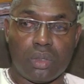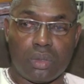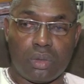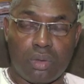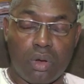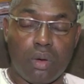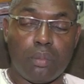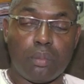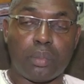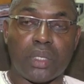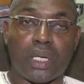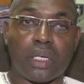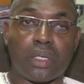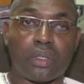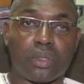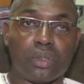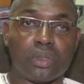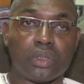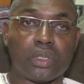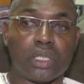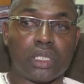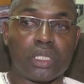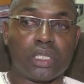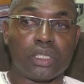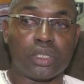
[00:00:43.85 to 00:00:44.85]
comprendront
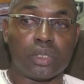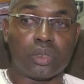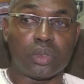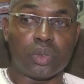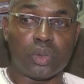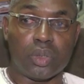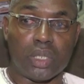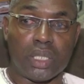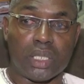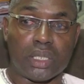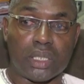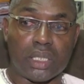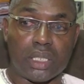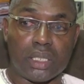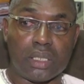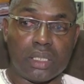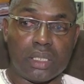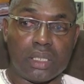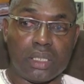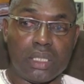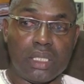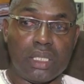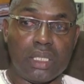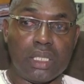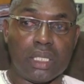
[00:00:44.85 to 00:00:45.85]
ce que je suis en train de
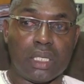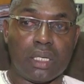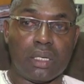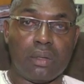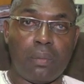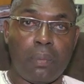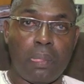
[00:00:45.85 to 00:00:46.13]
dire.